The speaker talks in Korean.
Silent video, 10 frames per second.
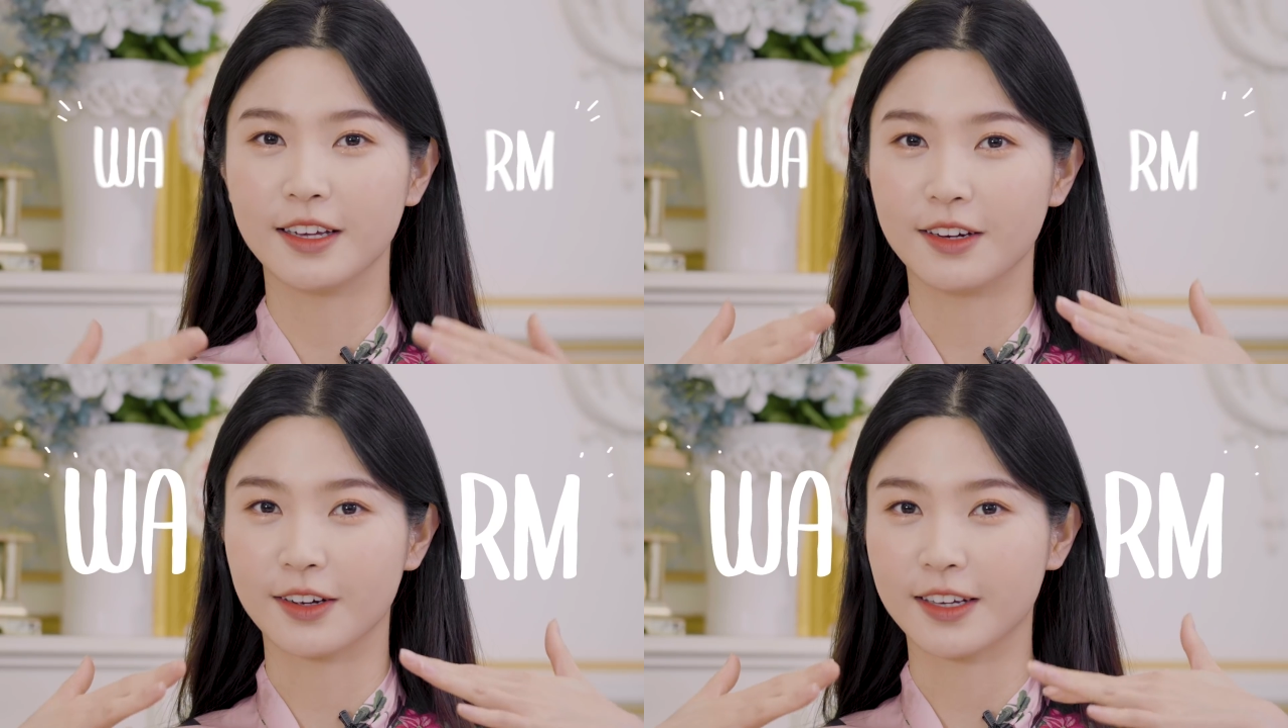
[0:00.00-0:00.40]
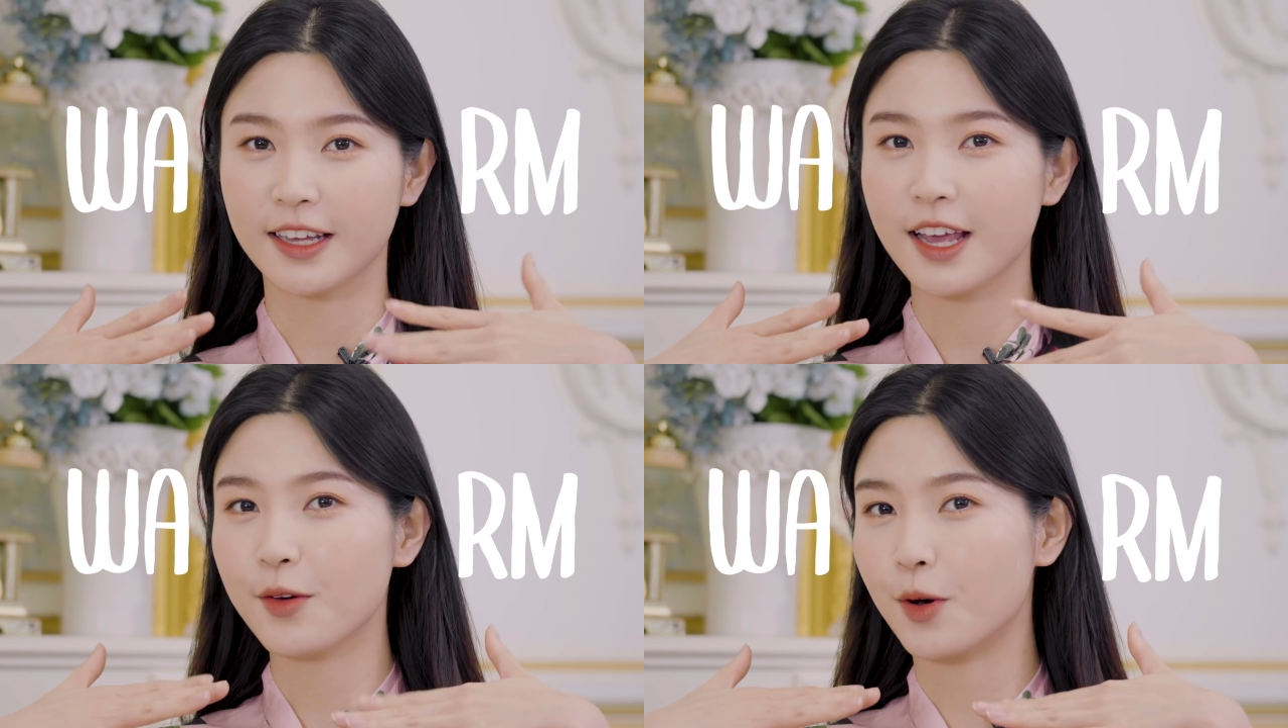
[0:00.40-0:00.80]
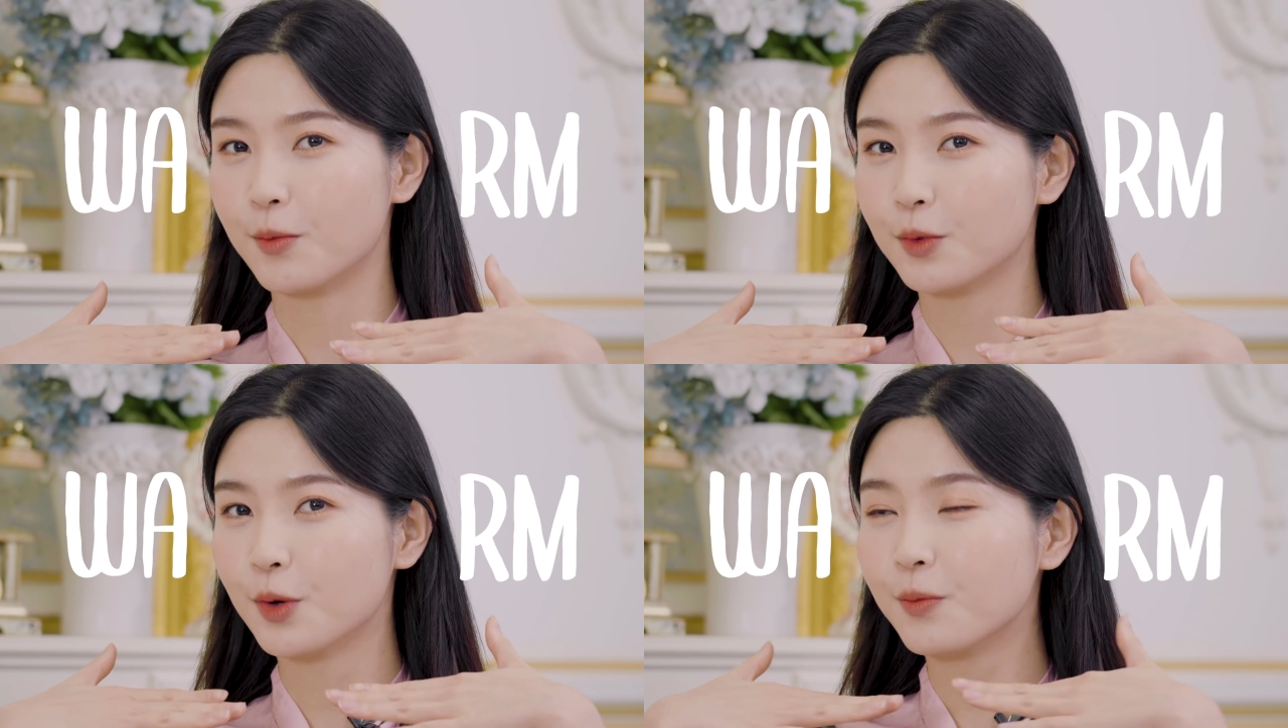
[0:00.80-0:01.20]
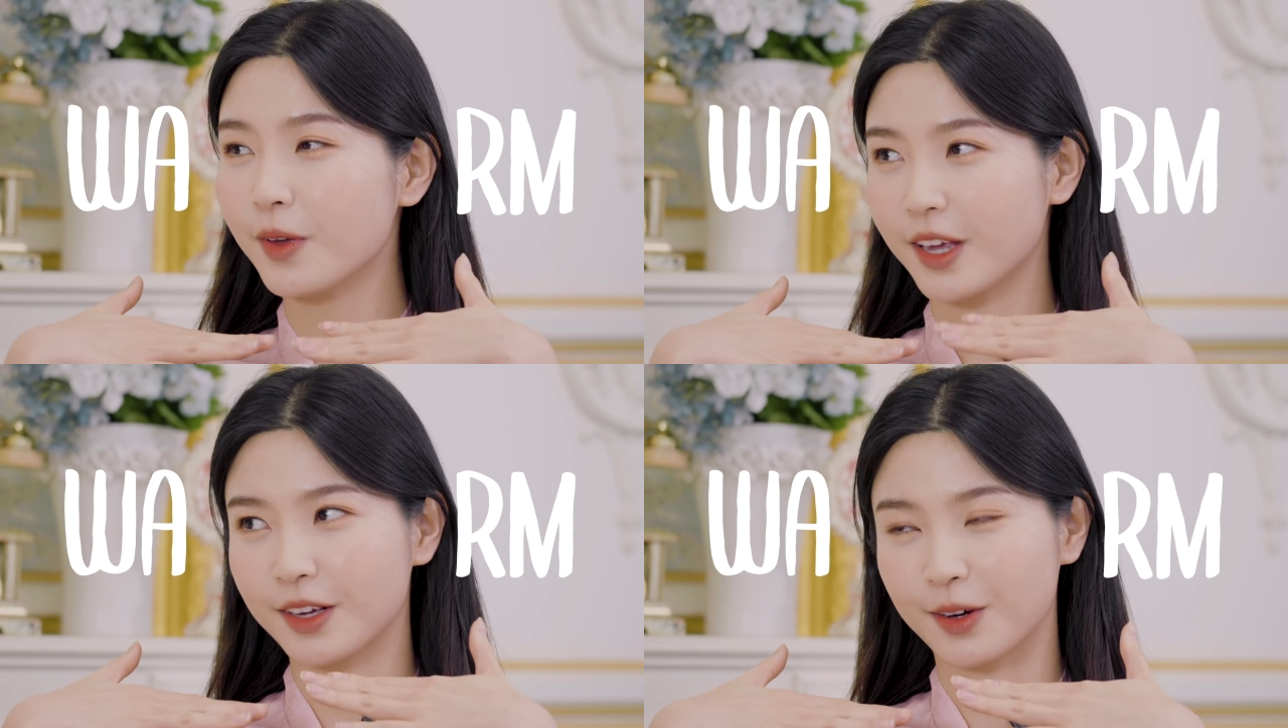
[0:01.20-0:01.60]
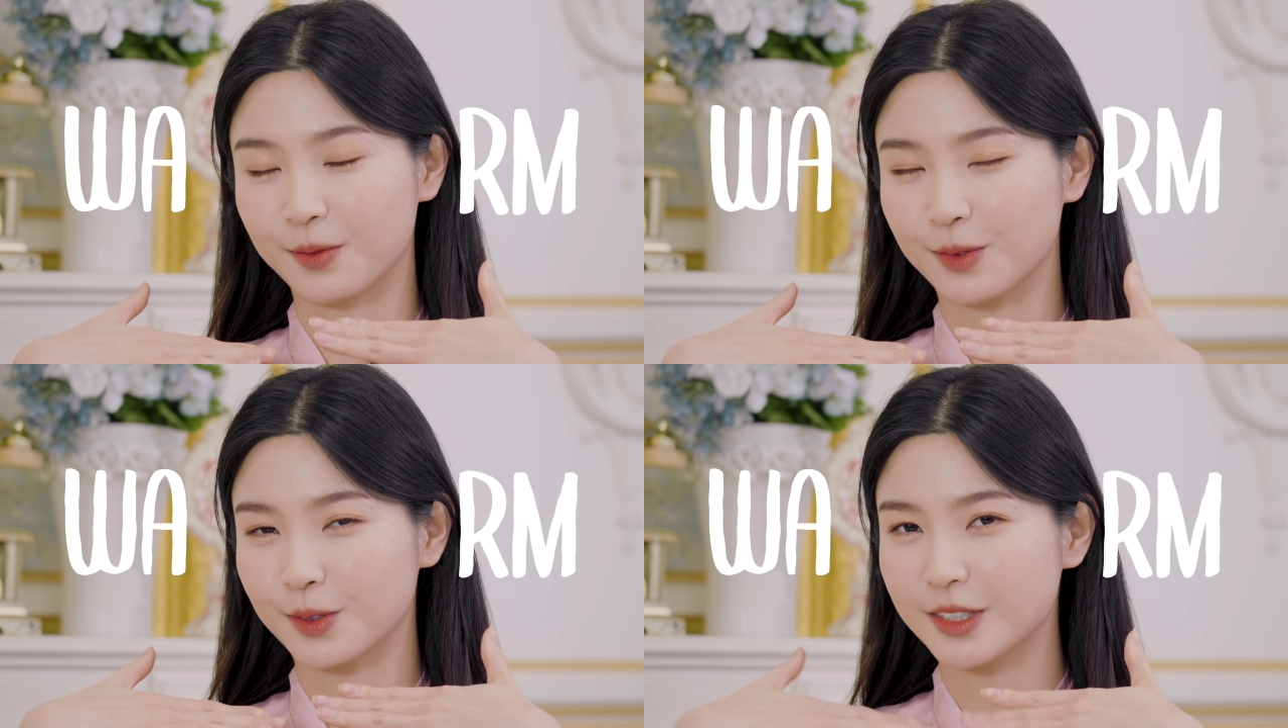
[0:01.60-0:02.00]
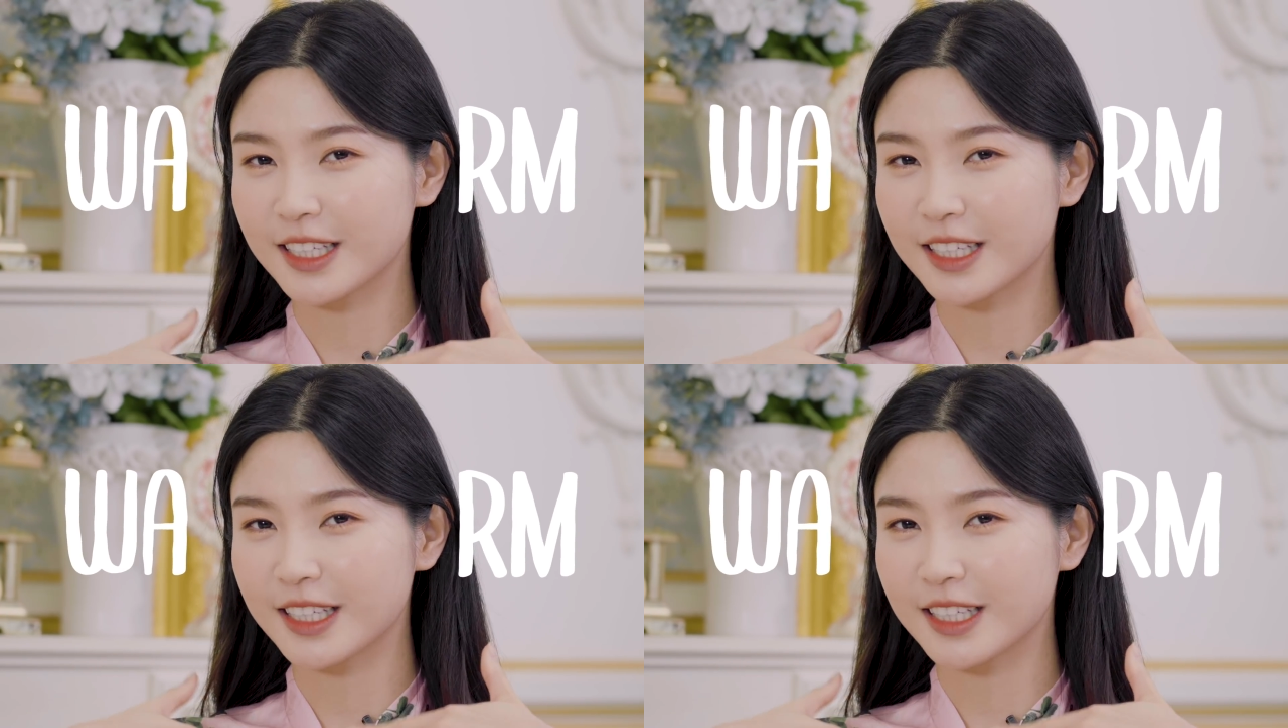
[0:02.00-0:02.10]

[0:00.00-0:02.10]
이렇게 웜톤 메이크업도